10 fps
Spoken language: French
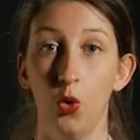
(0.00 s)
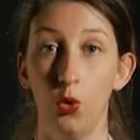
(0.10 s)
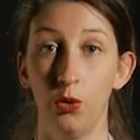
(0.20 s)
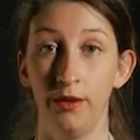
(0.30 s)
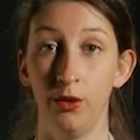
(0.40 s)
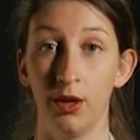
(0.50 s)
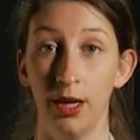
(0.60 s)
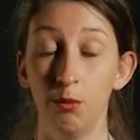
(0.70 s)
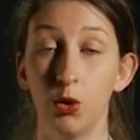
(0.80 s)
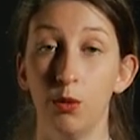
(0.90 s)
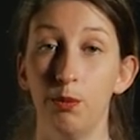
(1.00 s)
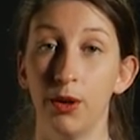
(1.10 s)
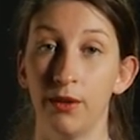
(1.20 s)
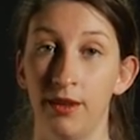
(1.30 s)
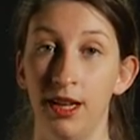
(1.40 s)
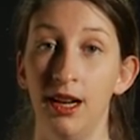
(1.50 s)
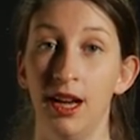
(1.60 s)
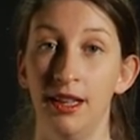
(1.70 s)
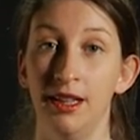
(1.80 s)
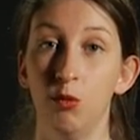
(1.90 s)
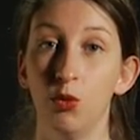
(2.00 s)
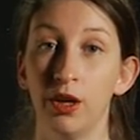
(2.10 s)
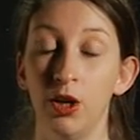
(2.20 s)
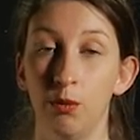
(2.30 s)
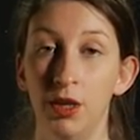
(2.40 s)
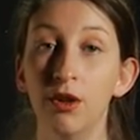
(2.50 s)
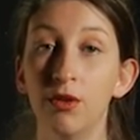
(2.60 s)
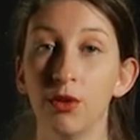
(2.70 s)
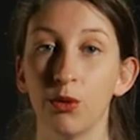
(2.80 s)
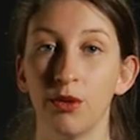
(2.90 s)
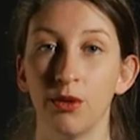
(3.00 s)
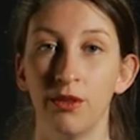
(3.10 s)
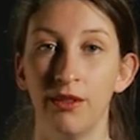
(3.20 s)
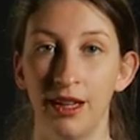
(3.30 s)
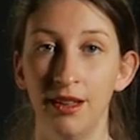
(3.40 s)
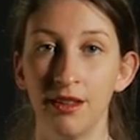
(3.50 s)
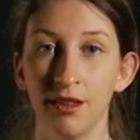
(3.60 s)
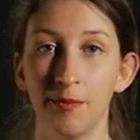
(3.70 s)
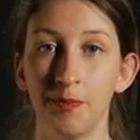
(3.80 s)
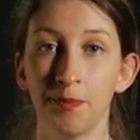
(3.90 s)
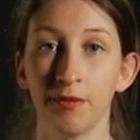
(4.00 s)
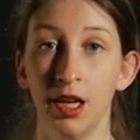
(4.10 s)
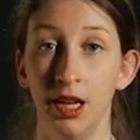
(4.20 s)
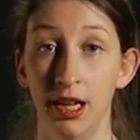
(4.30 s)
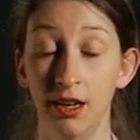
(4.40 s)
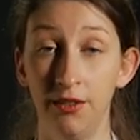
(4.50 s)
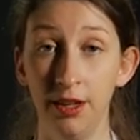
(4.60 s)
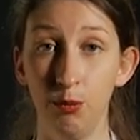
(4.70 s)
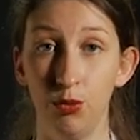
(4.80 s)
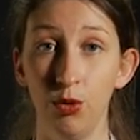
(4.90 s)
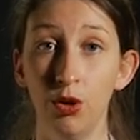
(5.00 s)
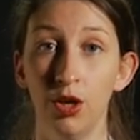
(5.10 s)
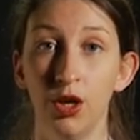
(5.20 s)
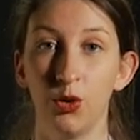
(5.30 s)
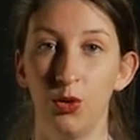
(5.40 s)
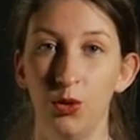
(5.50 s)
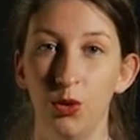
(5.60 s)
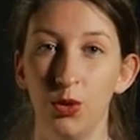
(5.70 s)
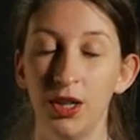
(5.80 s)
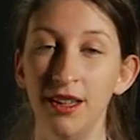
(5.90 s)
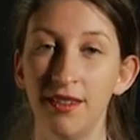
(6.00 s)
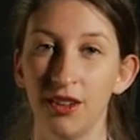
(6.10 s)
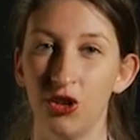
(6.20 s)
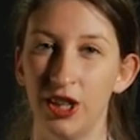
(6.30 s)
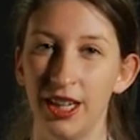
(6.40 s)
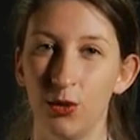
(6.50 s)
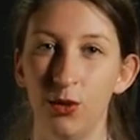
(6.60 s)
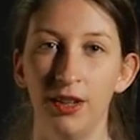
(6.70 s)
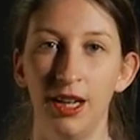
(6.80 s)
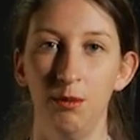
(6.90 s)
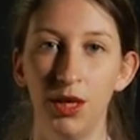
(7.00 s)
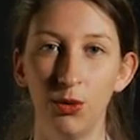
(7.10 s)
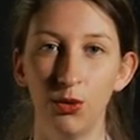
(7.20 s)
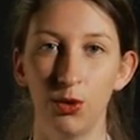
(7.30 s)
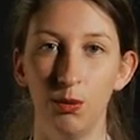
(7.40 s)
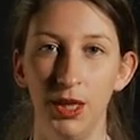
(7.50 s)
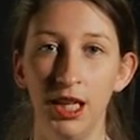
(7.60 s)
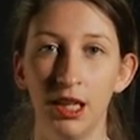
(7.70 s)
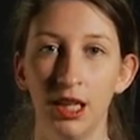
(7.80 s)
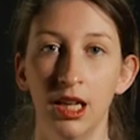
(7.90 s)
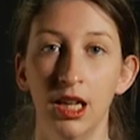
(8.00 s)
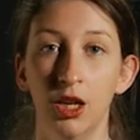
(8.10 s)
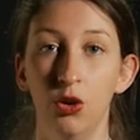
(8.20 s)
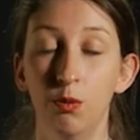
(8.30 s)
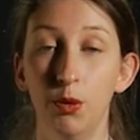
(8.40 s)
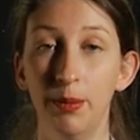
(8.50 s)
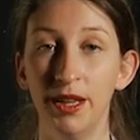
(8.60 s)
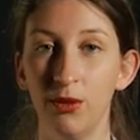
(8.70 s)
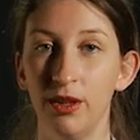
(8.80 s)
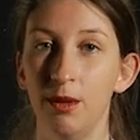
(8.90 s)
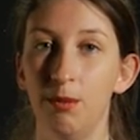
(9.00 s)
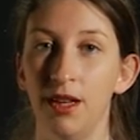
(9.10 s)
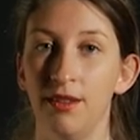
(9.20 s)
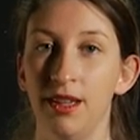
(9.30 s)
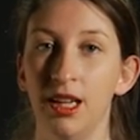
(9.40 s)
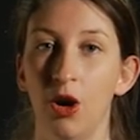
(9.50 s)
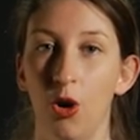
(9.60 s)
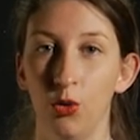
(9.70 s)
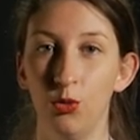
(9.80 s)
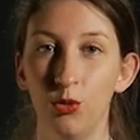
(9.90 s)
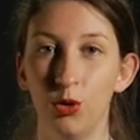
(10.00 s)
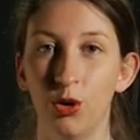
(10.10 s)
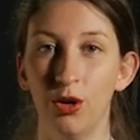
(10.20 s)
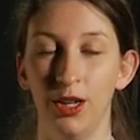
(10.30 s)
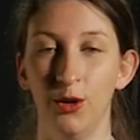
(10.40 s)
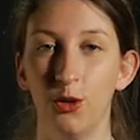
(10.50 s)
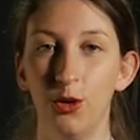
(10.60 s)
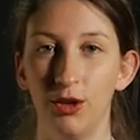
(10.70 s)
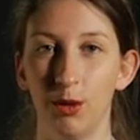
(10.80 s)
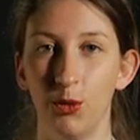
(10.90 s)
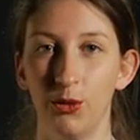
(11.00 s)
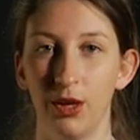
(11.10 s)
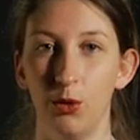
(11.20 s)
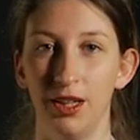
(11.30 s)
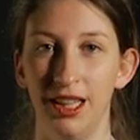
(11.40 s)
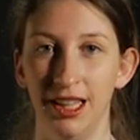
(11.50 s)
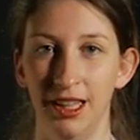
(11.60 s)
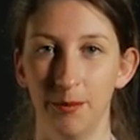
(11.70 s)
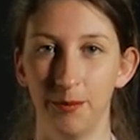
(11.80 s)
au théorème que Purcell a démontré en 1976. Il stipule qu'une coquille Saint-Jacques de taille microscopique ne peut pas se déplacer en ouvrant et en refermant sa coquille.